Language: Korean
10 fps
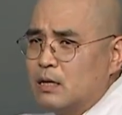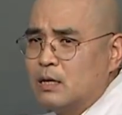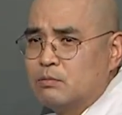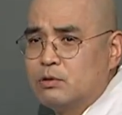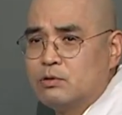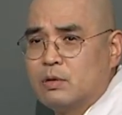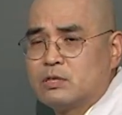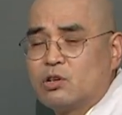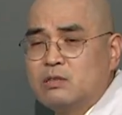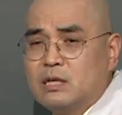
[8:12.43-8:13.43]
어,
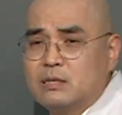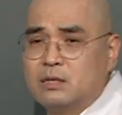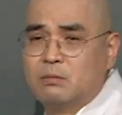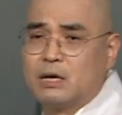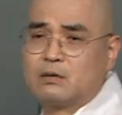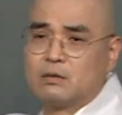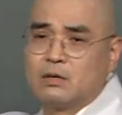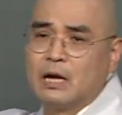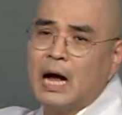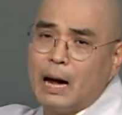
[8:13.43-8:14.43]
불교의 천재들이 막
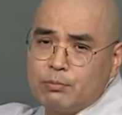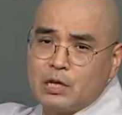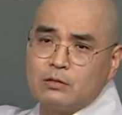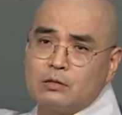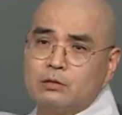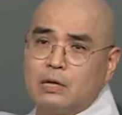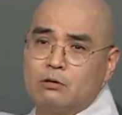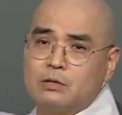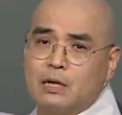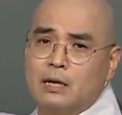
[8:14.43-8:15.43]
앞다쳐서
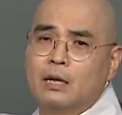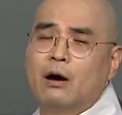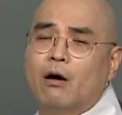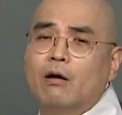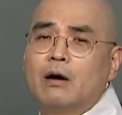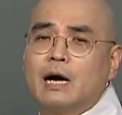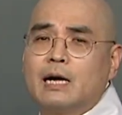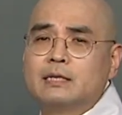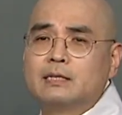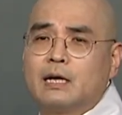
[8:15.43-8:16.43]
나올 때,
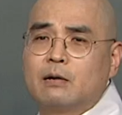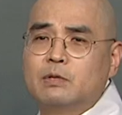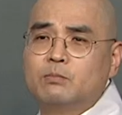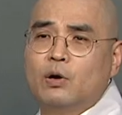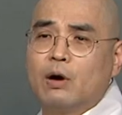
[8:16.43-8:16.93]
엉간한 사람은